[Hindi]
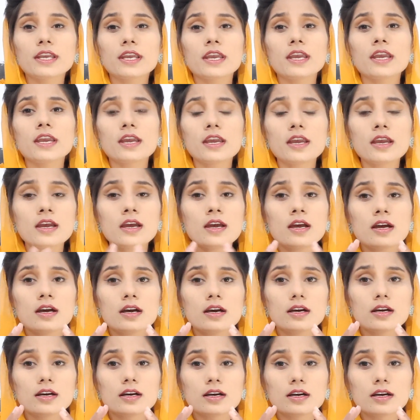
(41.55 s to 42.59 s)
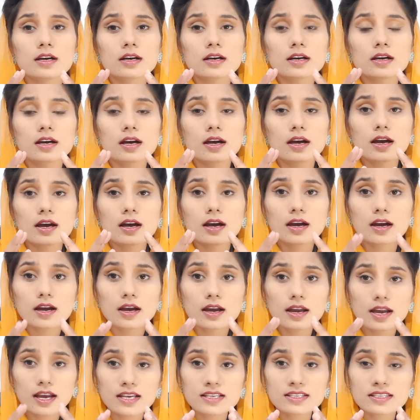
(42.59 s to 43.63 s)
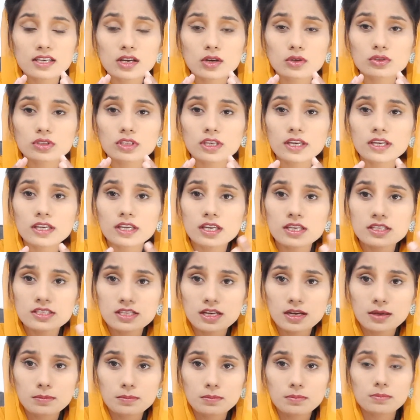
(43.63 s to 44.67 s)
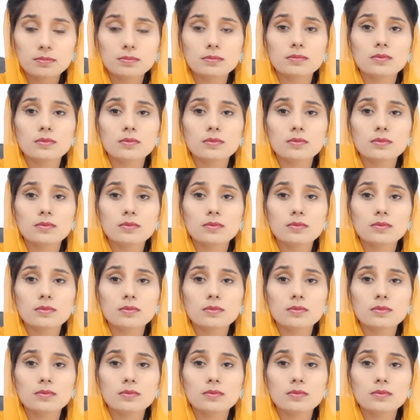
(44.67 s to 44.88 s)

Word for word: कि ऐसा होता है कि जब